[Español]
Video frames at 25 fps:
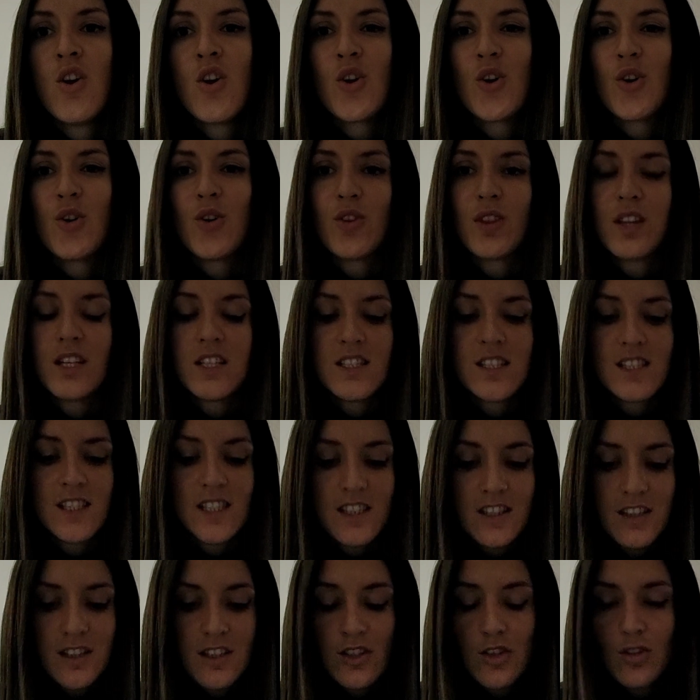Conoces
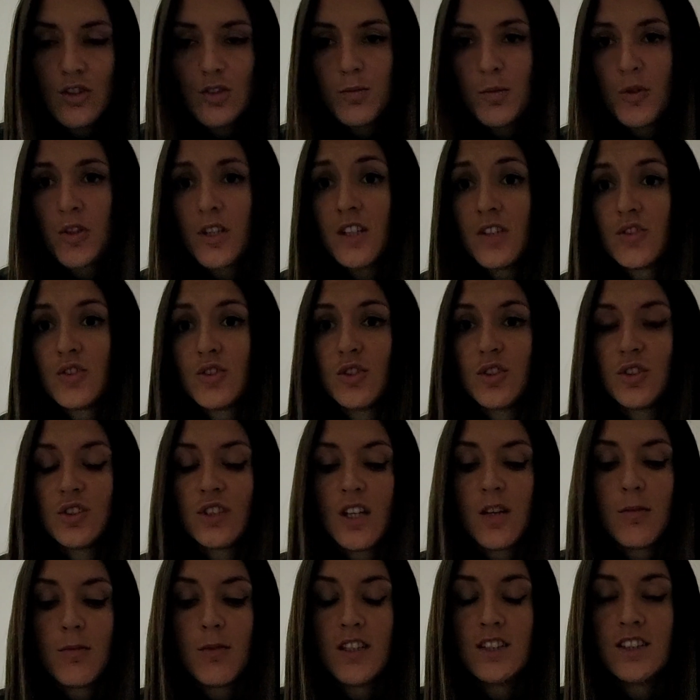sitios, porque nosotros
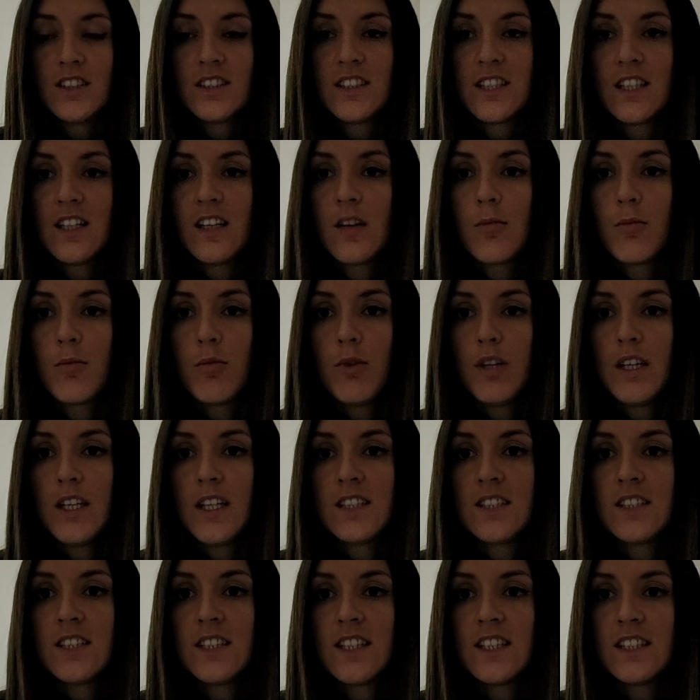además es que en
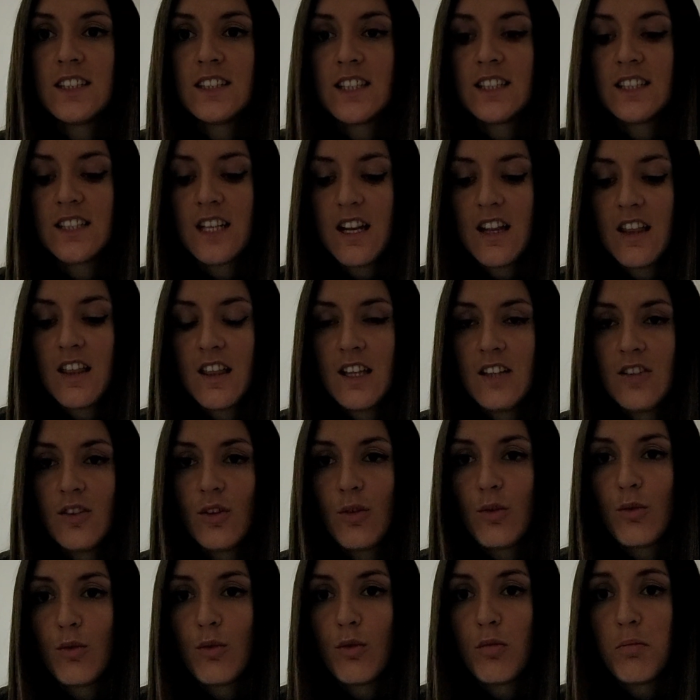República Checa estás en el
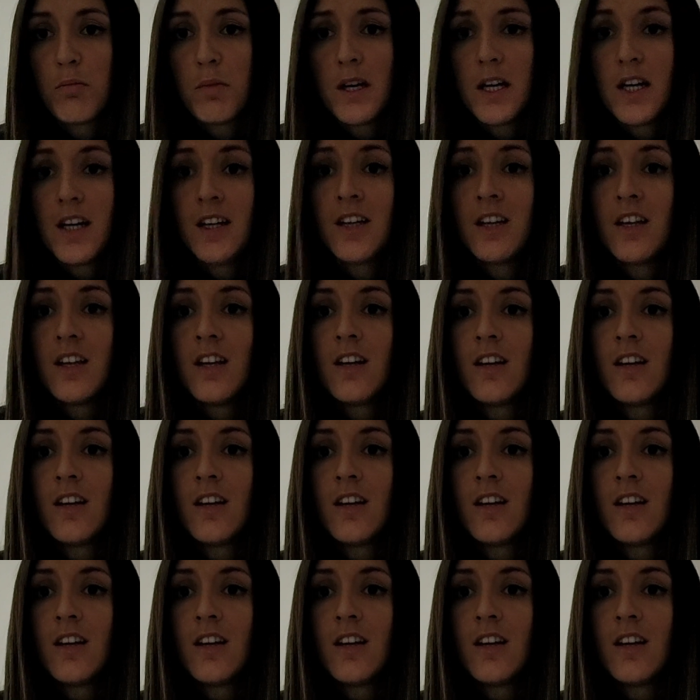centro de Europa,